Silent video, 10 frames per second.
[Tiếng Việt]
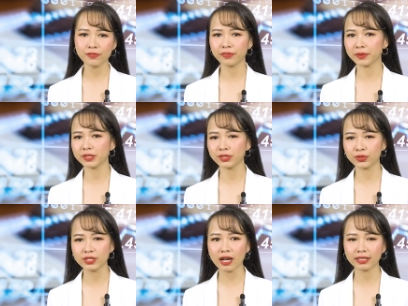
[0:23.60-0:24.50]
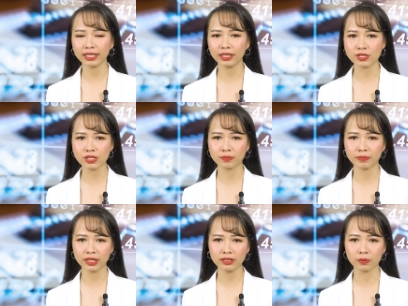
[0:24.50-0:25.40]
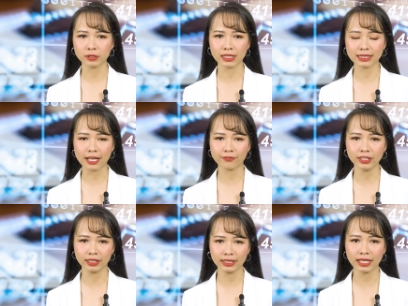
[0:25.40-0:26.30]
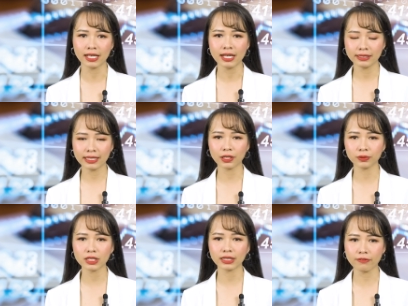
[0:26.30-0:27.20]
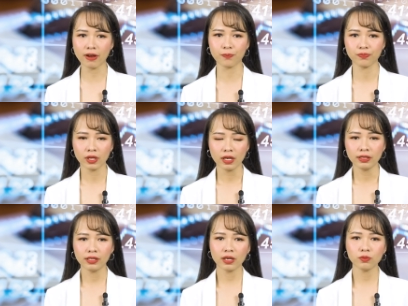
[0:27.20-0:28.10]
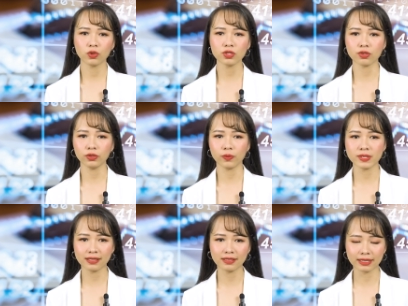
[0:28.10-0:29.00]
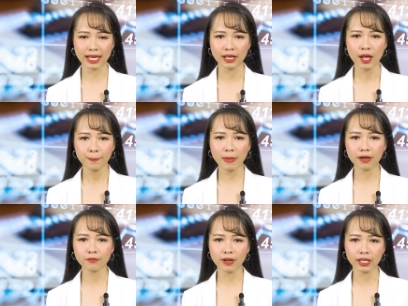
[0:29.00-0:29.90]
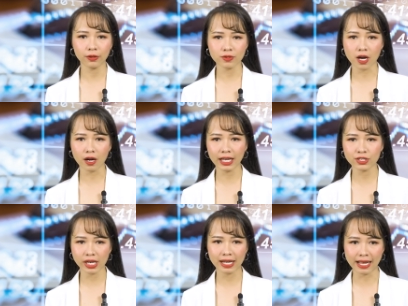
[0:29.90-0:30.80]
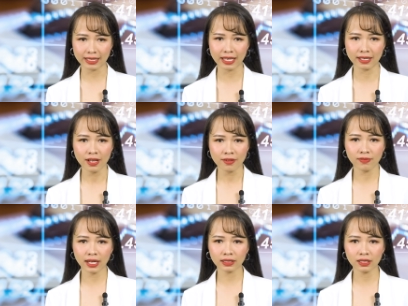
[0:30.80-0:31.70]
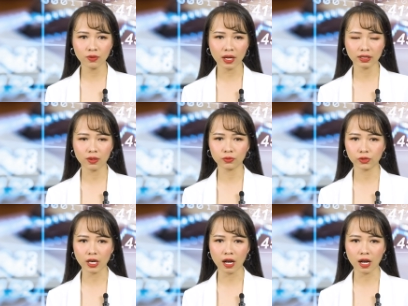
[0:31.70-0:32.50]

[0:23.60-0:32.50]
thức phòng ngừa rủi ro khi thị trường biến động ngược lại với những gì nhà đầu tư kỳ vọng. Nếu muốn sử dụng chiến lược này, bạn phải hiểu rõ hedging là gì và cách thức hoạt động của